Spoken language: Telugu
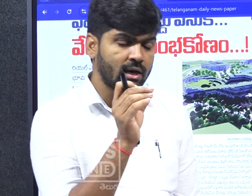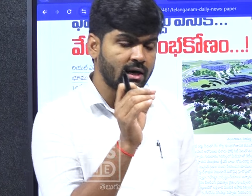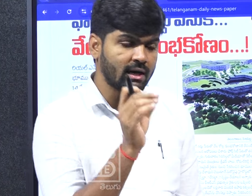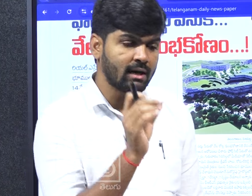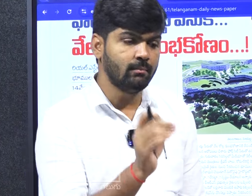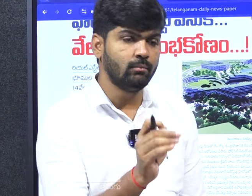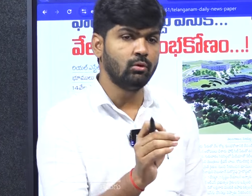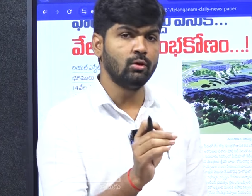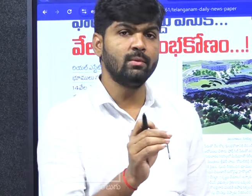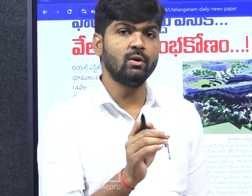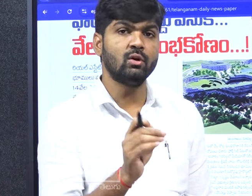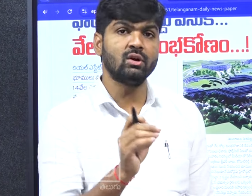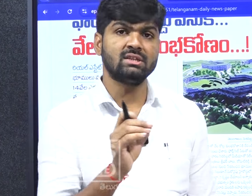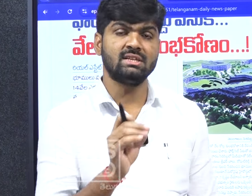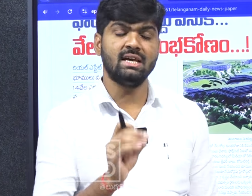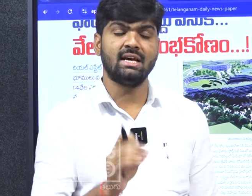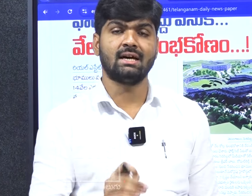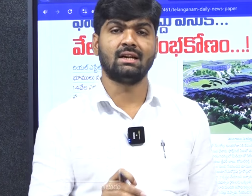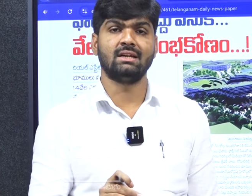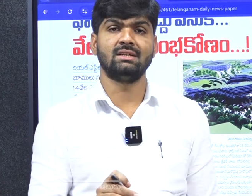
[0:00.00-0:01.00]
ఎకరం భూమి కూడా
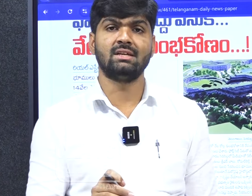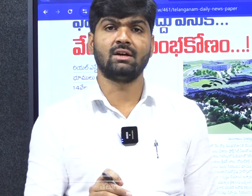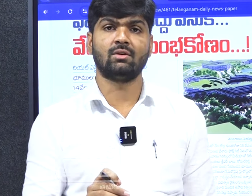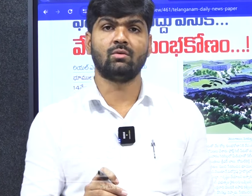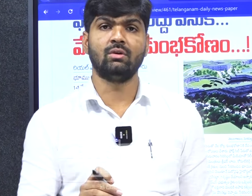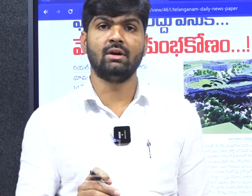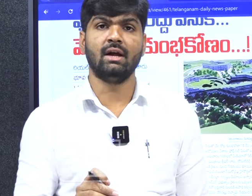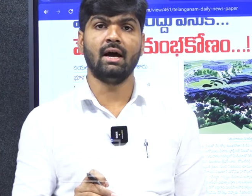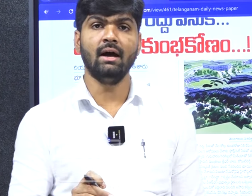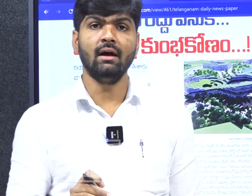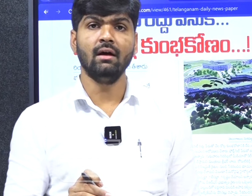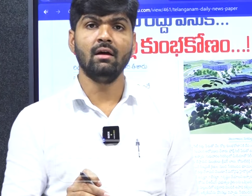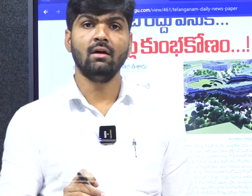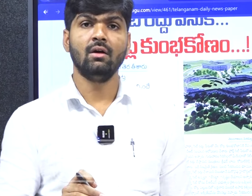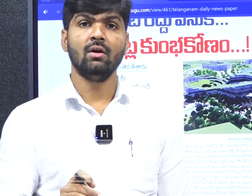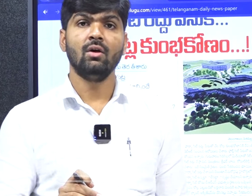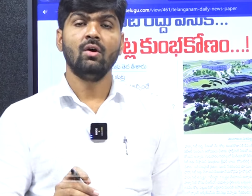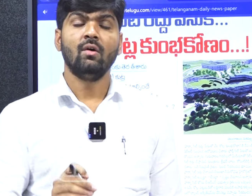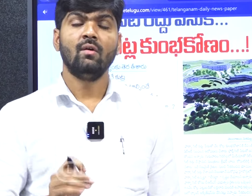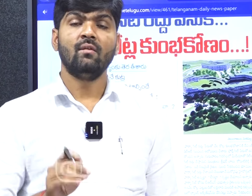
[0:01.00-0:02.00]
సేకరించకుండా
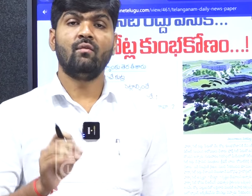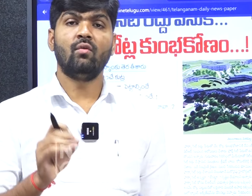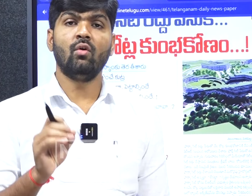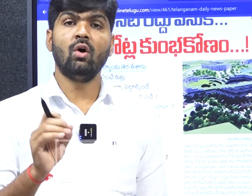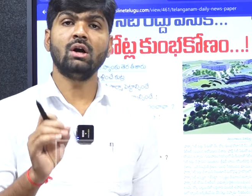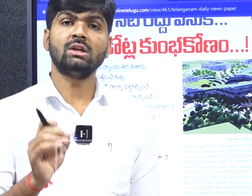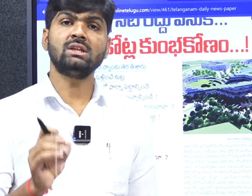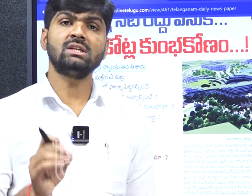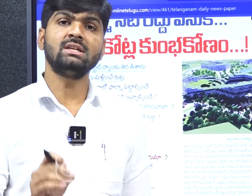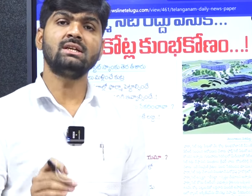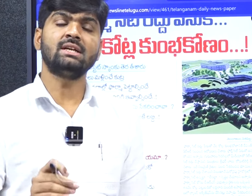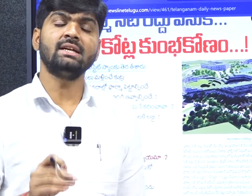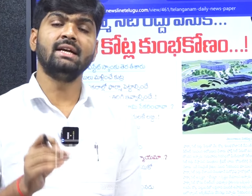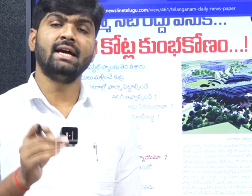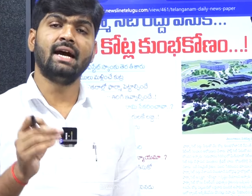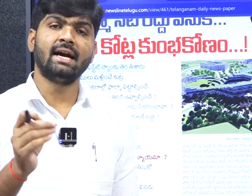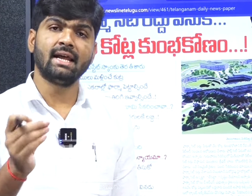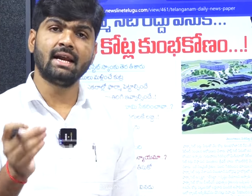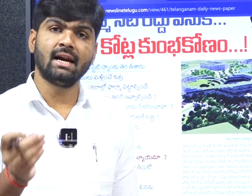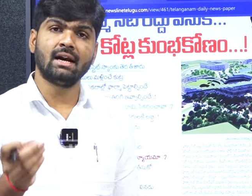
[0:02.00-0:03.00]
ఫోర్త్ సిటీ
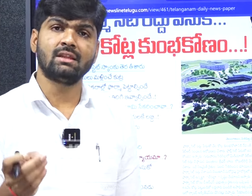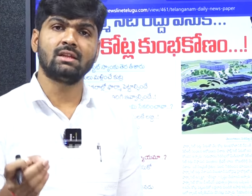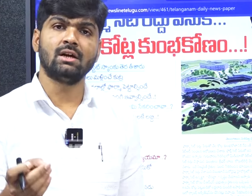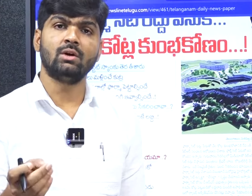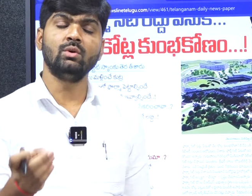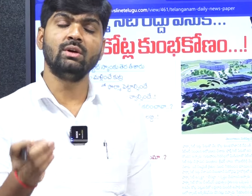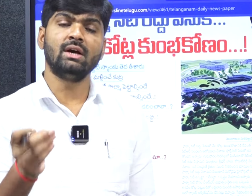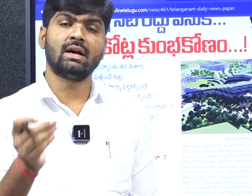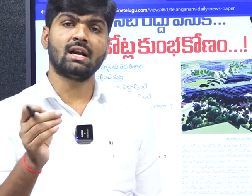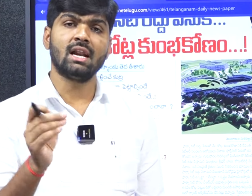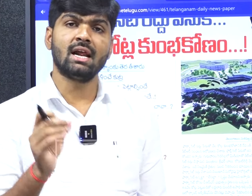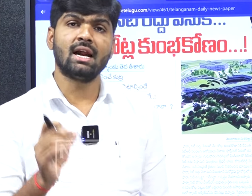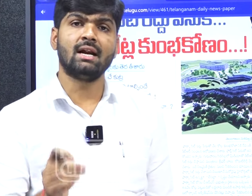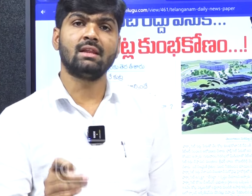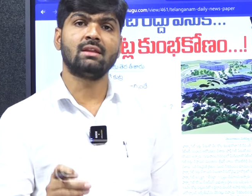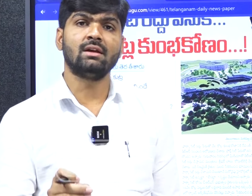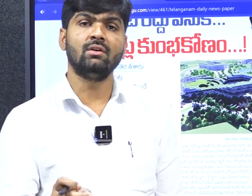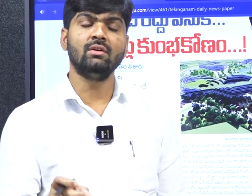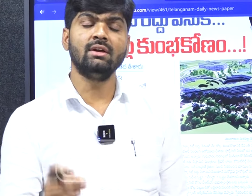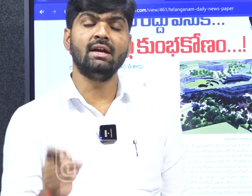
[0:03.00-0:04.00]
ఏడ కడతాడు ఎట్లా
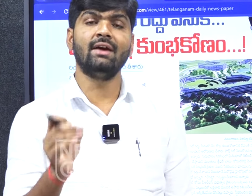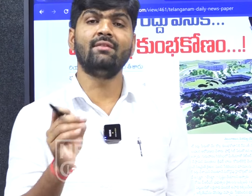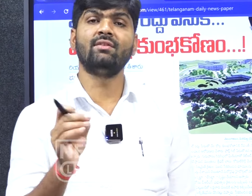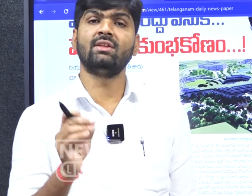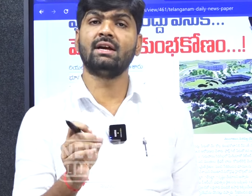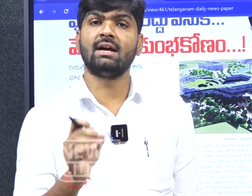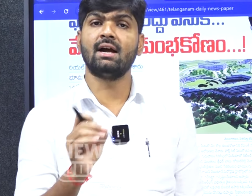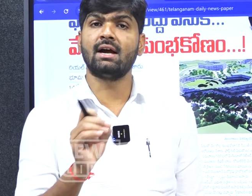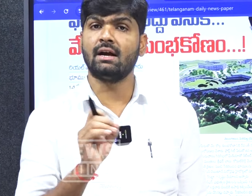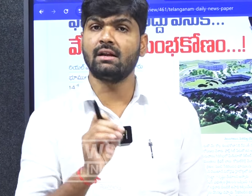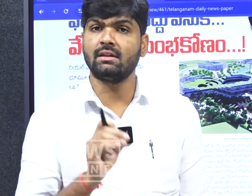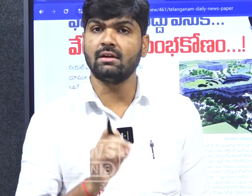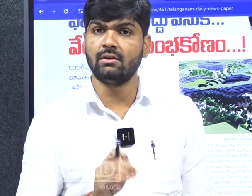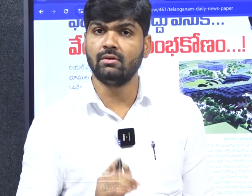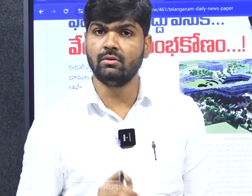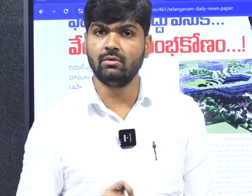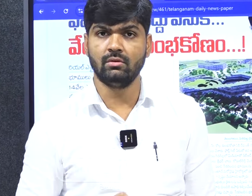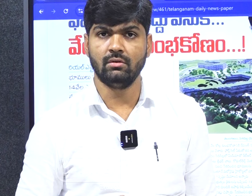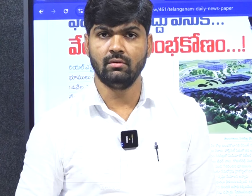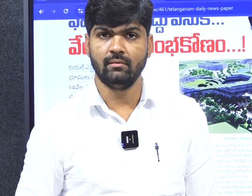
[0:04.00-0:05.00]
కడతాడు ఏ విధంగా
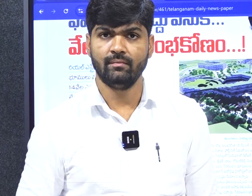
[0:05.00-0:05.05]
కడతాడు